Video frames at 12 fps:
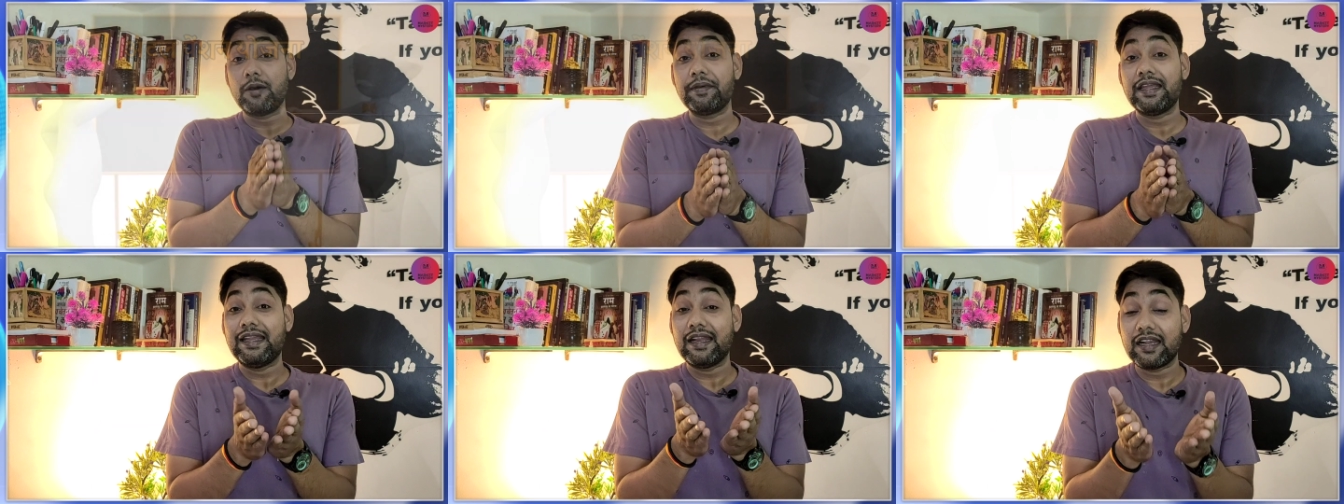
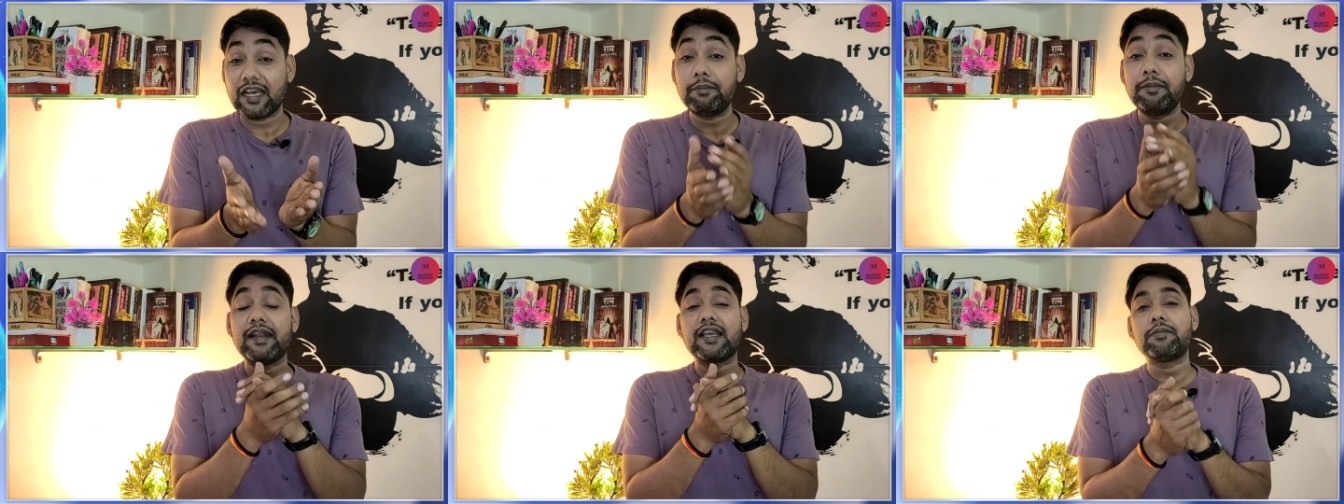बुढ़ापे यानी
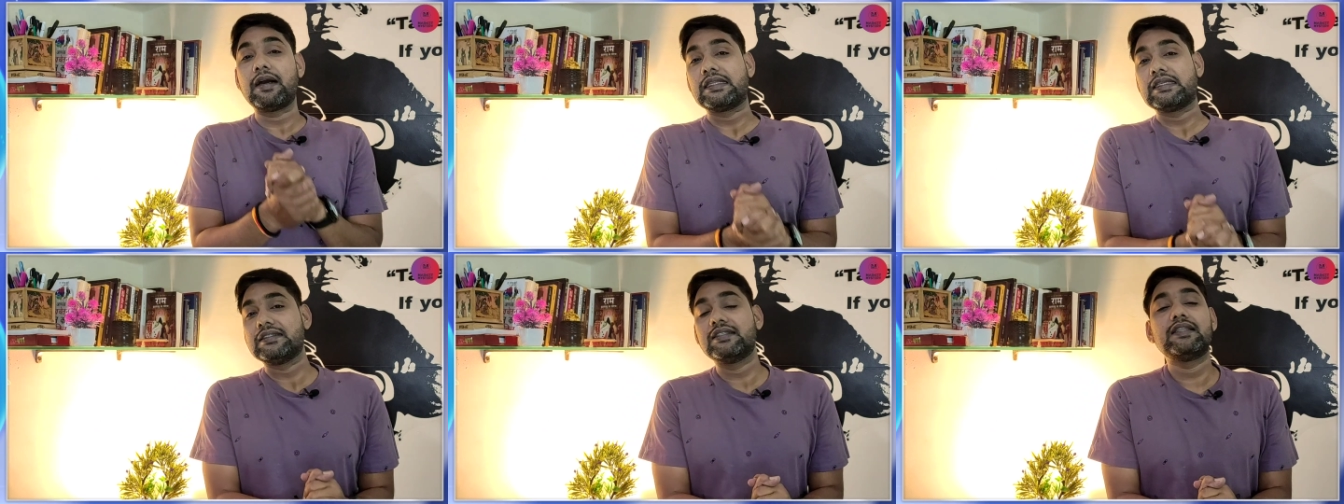रिटायरमेंट के
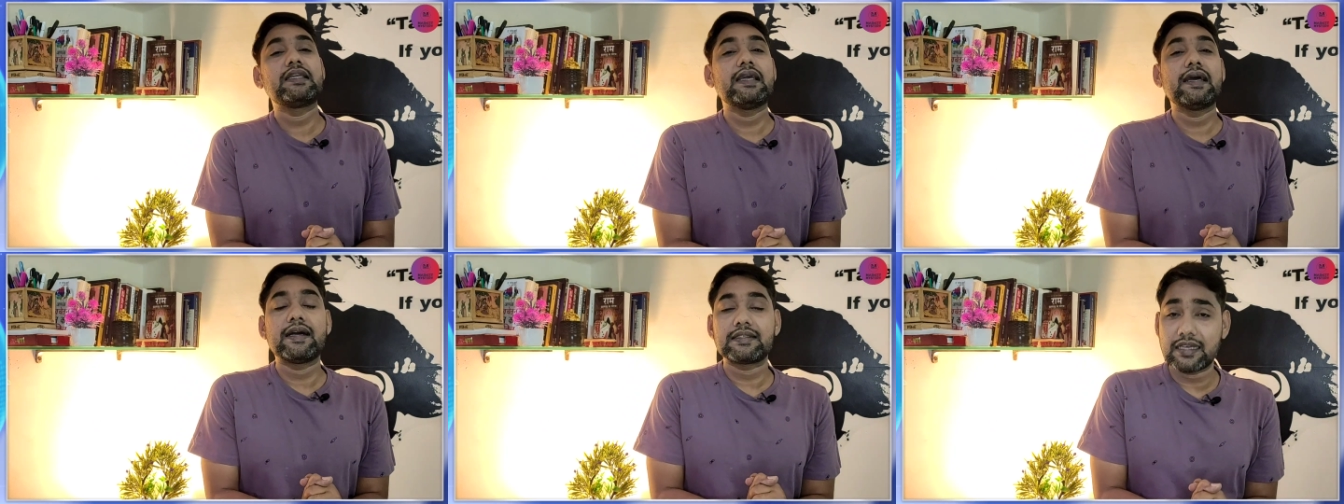बाद की
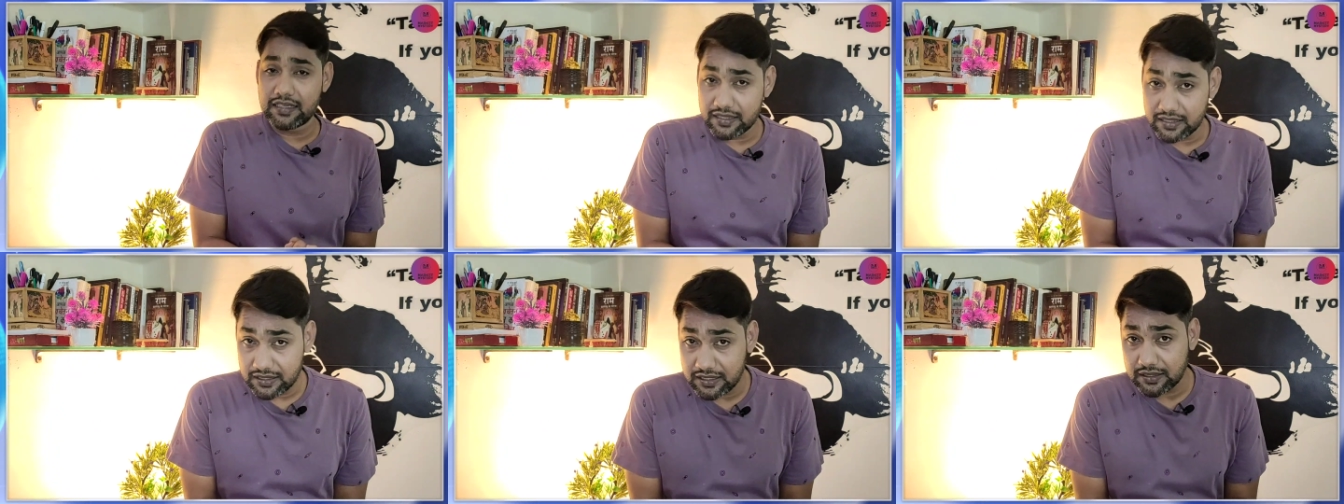ज़िंदगी
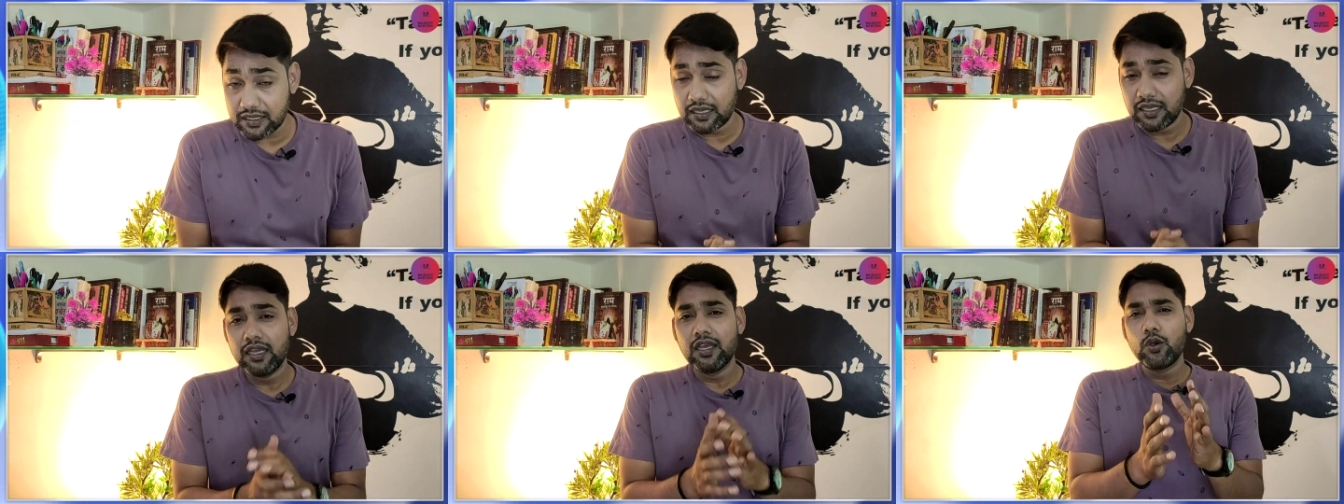आसानी से जीत
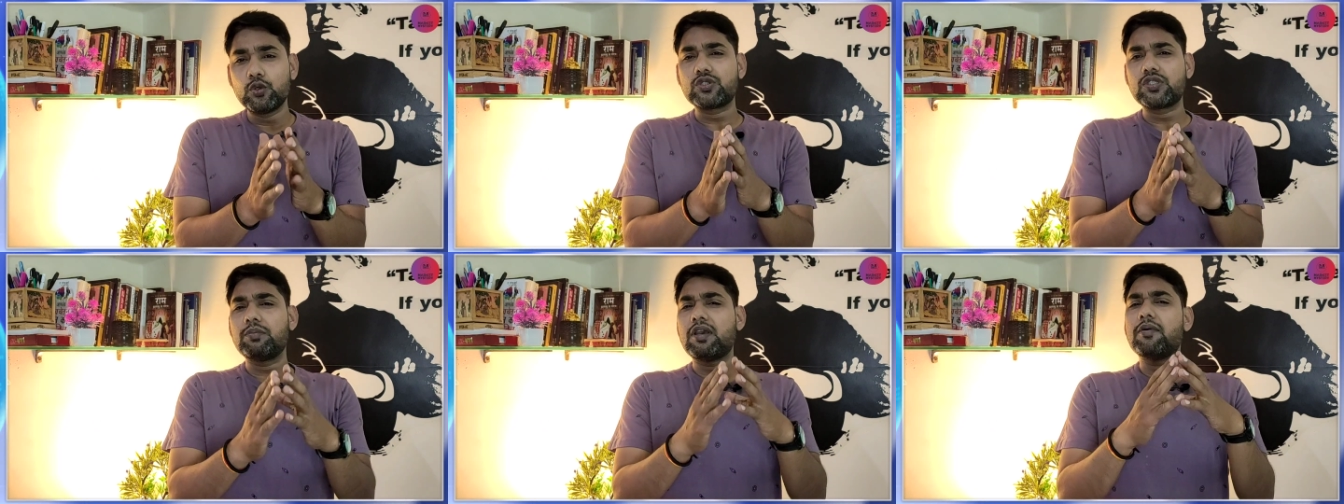सकें
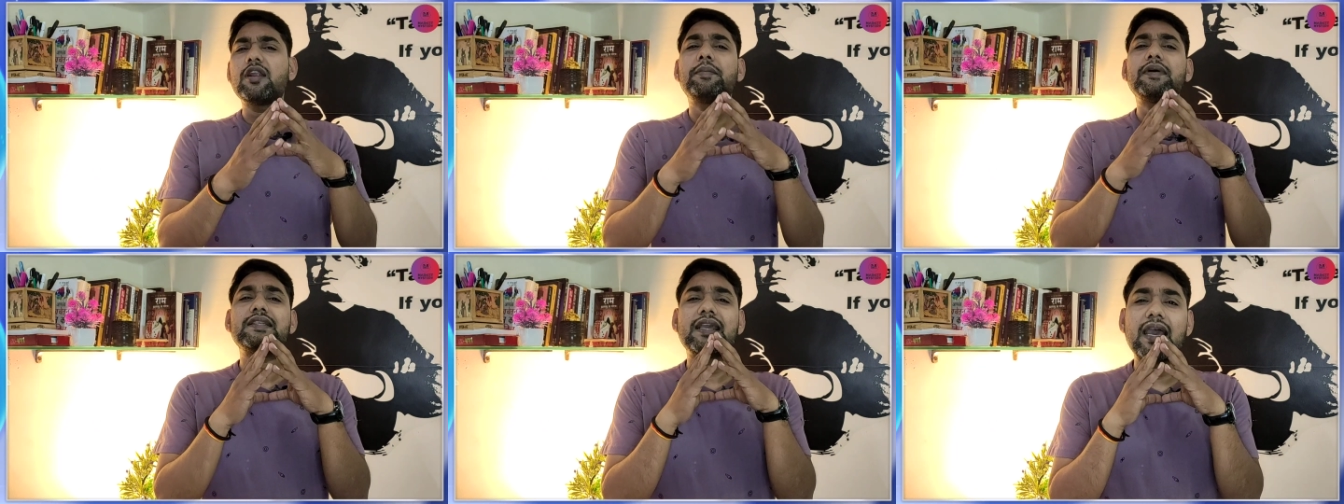उस समय
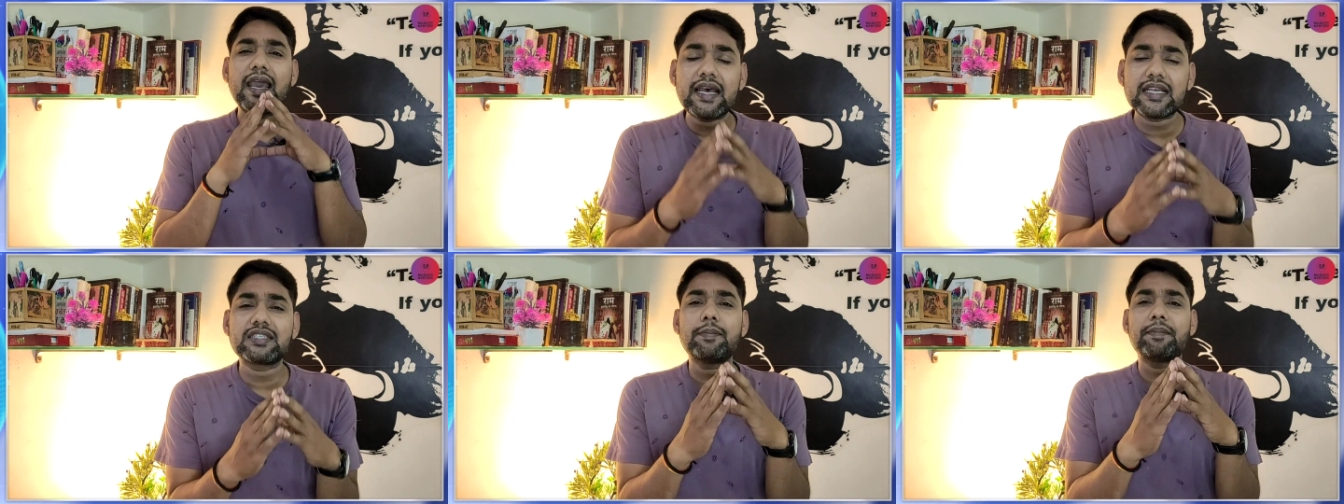हमारे पास एक
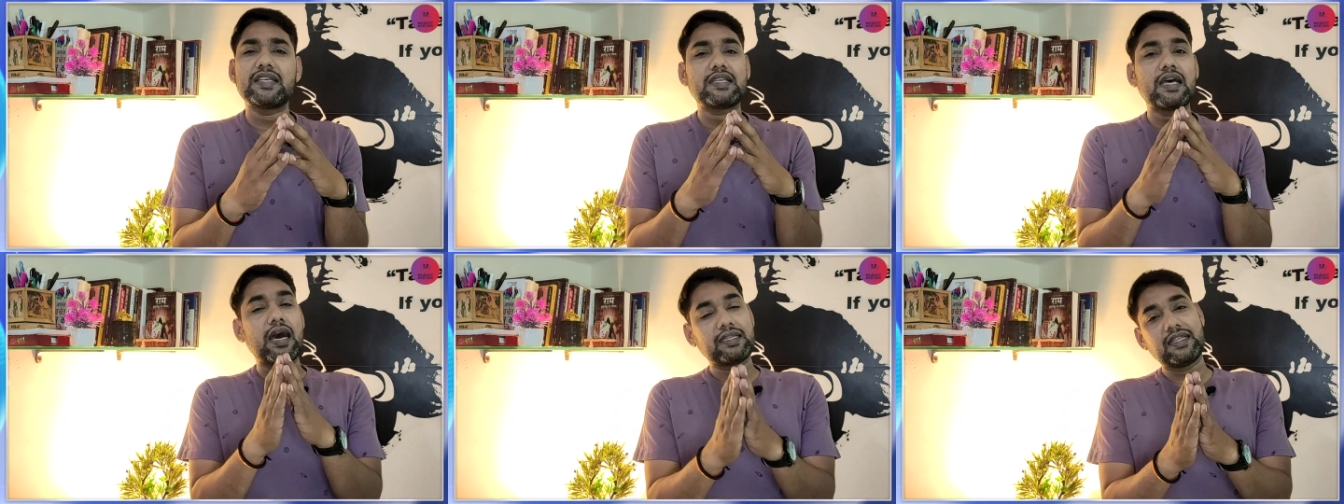ऐसा
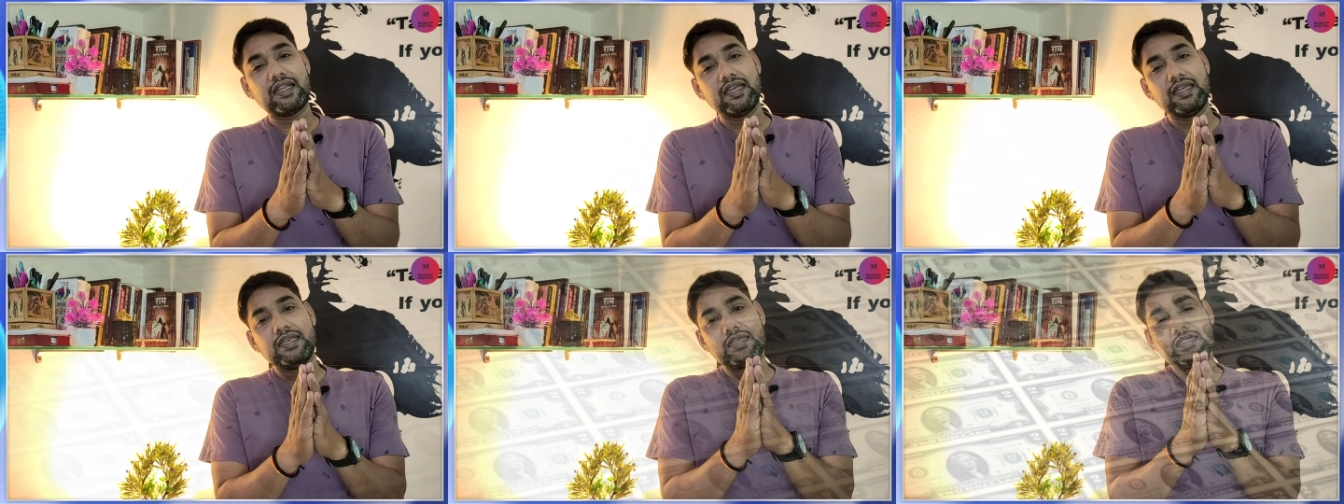पैसा आता रहे